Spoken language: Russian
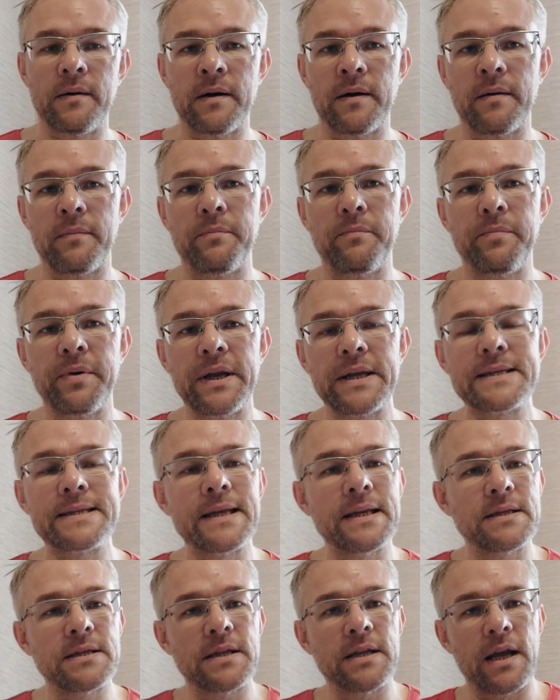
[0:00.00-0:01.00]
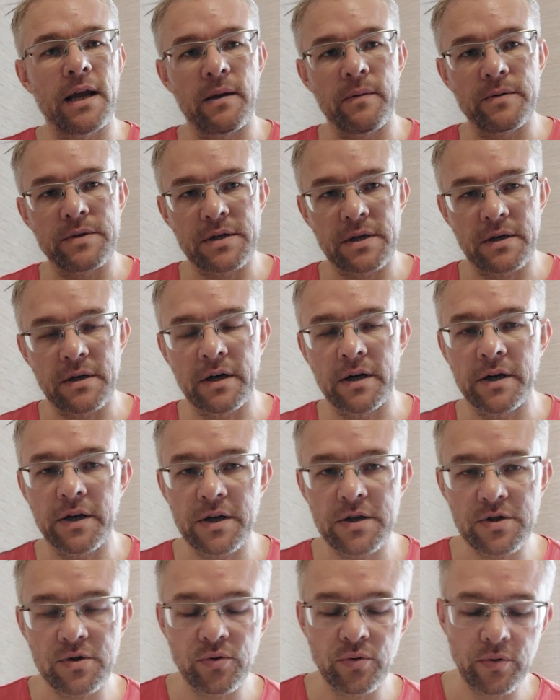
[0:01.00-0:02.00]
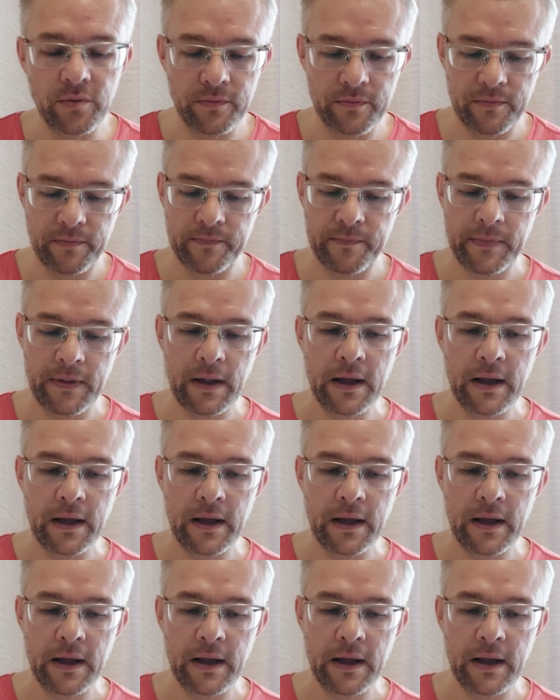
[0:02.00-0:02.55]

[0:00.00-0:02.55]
а, присоединяемся ко Христу